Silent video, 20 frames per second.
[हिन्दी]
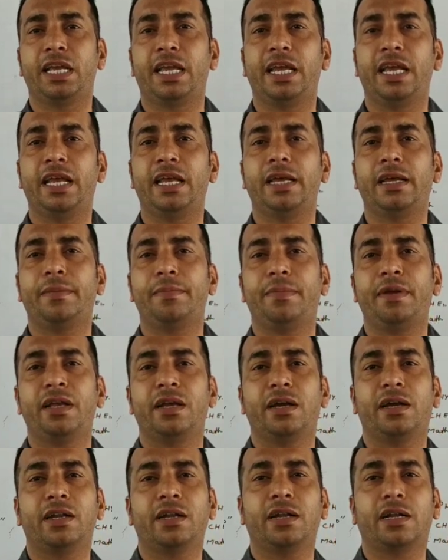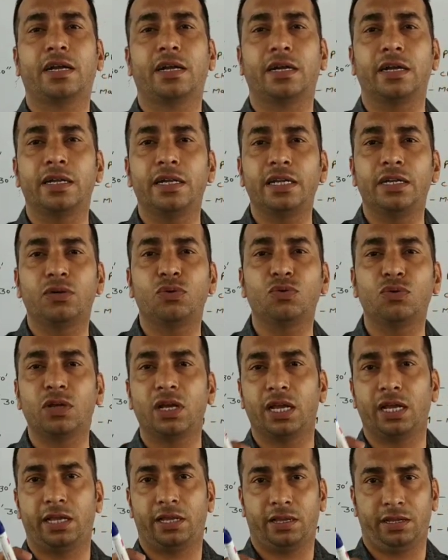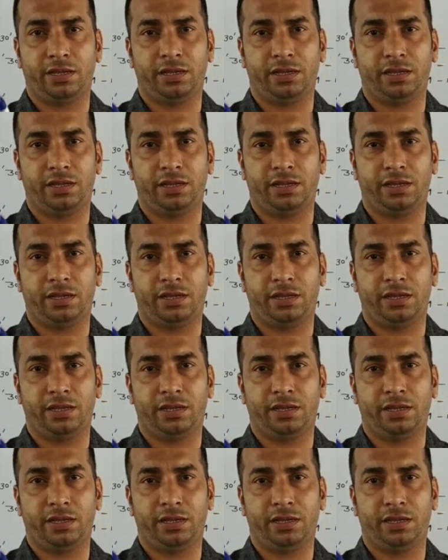एक भी अगर कड़ी टूट गई